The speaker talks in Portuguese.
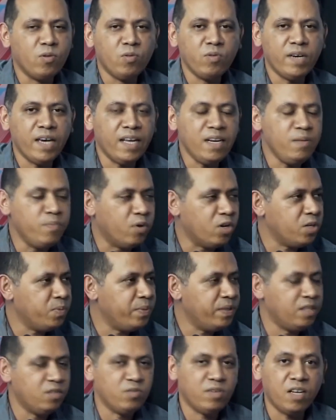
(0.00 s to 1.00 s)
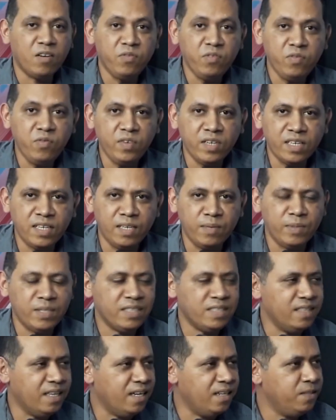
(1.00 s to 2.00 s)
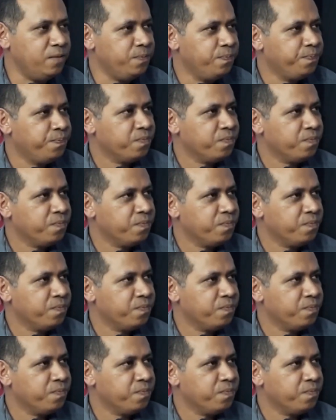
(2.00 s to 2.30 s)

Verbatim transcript: Eu não quero ir embora de pedreiro, eu quero viver aqui na minha cidade.